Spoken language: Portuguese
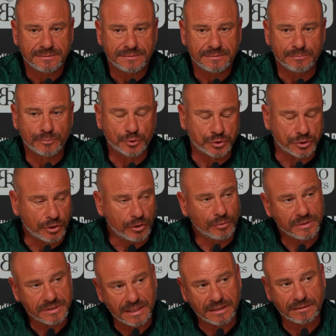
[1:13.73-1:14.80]
mostrou
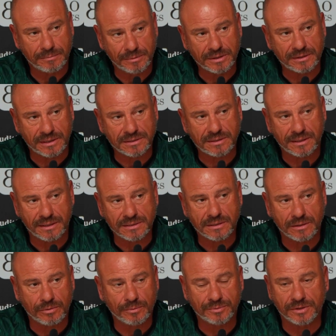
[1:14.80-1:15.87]
exatamente essa,
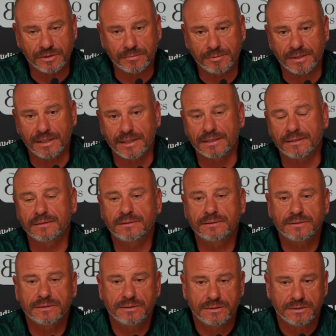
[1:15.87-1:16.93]
essa competitividade.
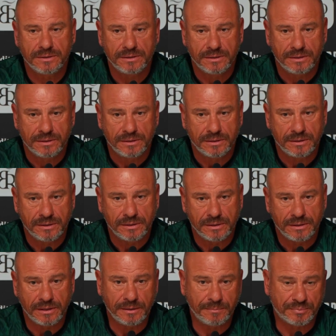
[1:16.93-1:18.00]

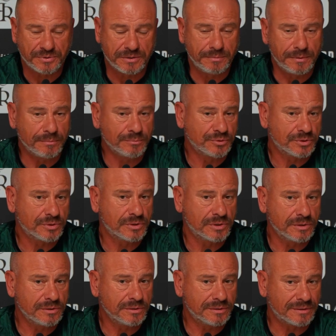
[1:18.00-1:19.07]
E percebemos
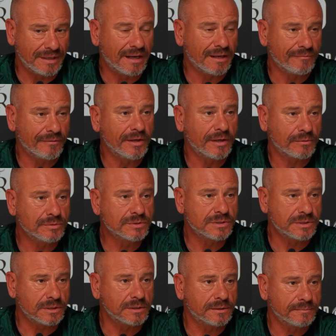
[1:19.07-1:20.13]
que tal vai
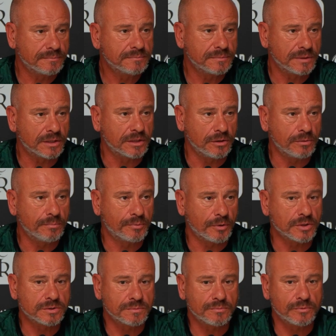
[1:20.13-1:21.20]
acontecer aqui no
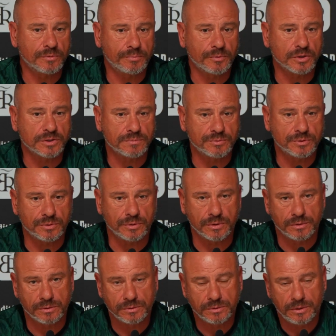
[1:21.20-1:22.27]
próximo, no próximo jogo.
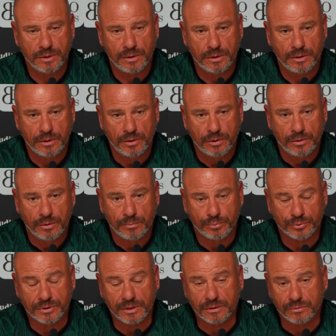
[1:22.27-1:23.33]

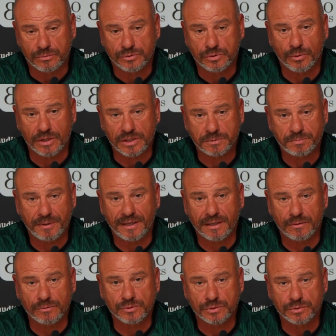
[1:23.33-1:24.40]
Portanto, estou à espera
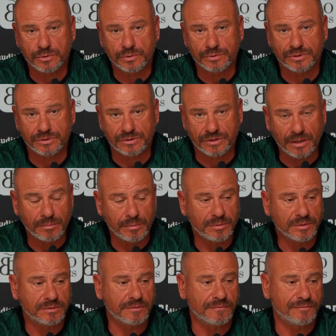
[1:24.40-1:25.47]
de um jogo
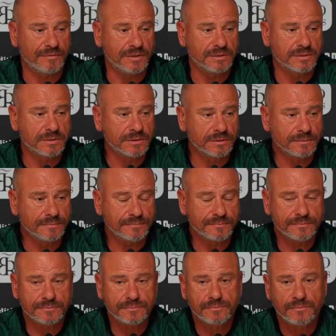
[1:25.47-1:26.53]
extremamente difícil,
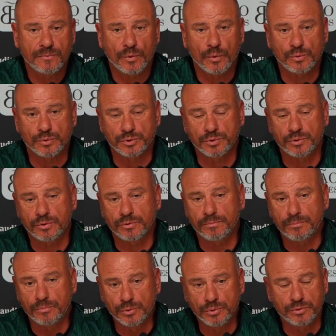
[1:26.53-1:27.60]
um jogo
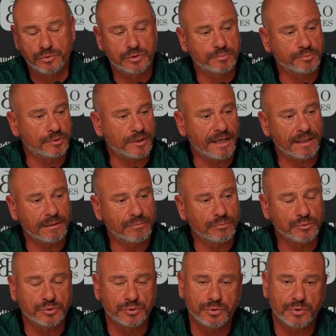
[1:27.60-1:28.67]
muito disputado,
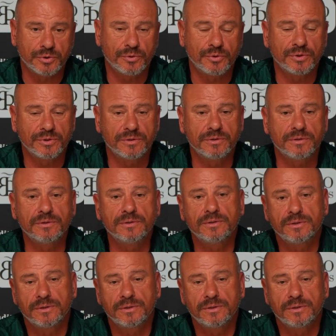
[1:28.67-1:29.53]
um jogo onde,